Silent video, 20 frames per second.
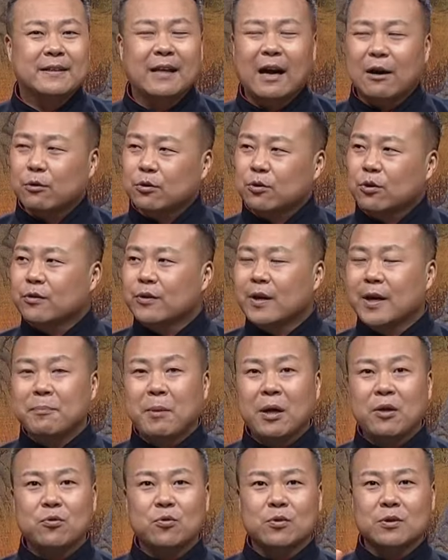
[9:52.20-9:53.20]
大伙推荐
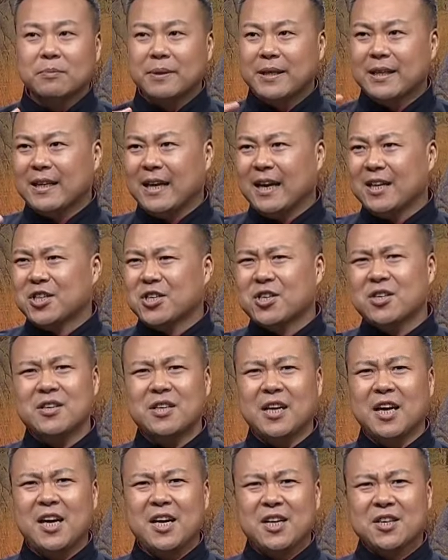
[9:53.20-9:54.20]
美女，这么一看，是
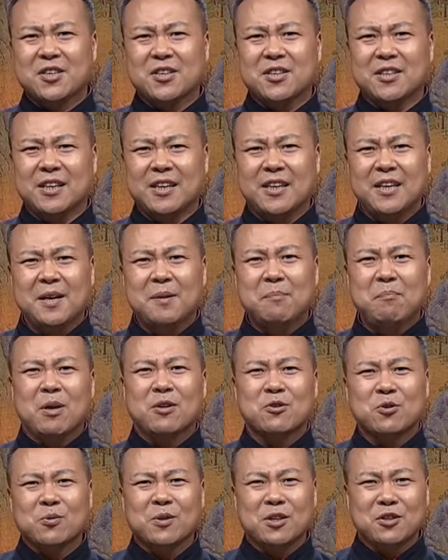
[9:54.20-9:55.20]
你是你，
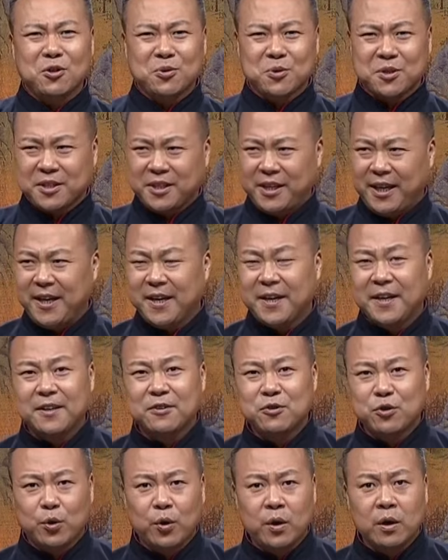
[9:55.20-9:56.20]
梦中的就是你，
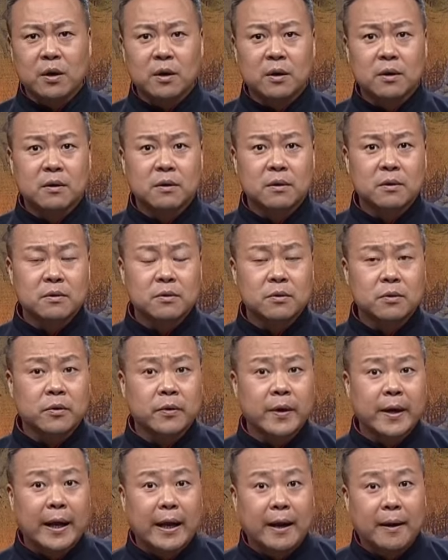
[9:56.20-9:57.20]
娶娶
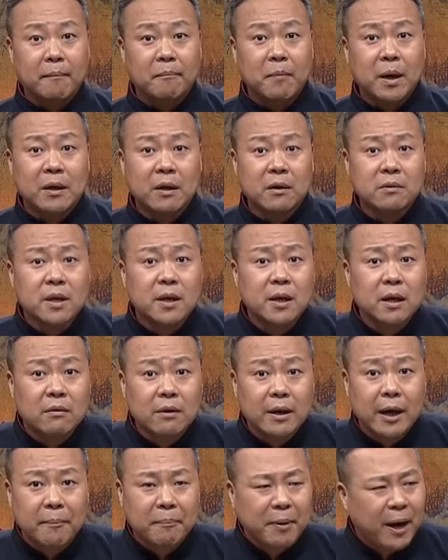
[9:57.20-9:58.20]
回来。梦瑶真
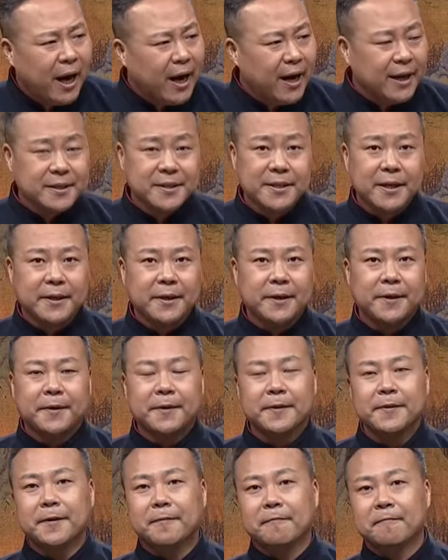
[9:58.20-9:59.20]
露脸，啪生一
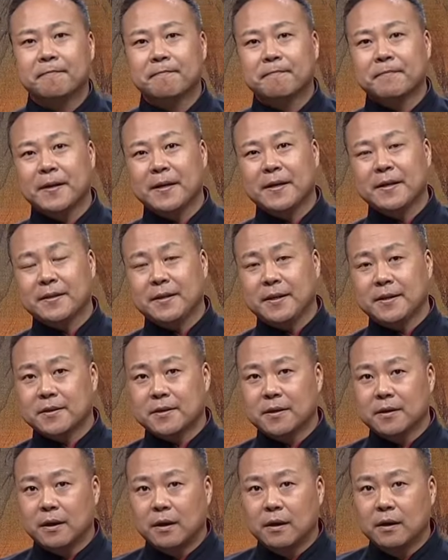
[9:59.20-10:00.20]
儿子。这
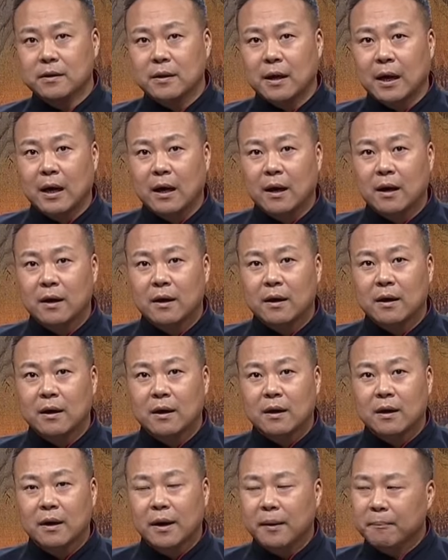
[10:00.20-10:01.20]
生儿子，
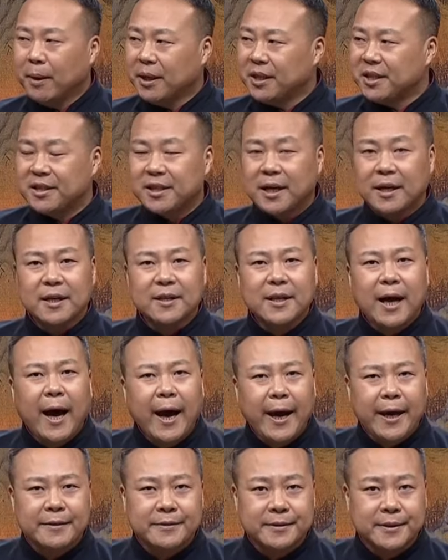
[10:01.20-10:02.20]
把以前这
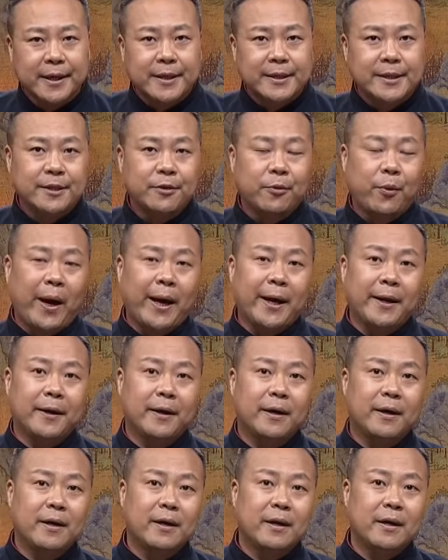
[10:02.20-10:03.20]
太子给气坏了。
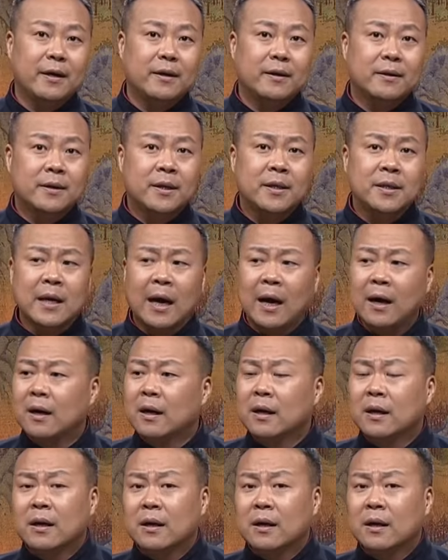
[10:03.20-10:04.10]
您想，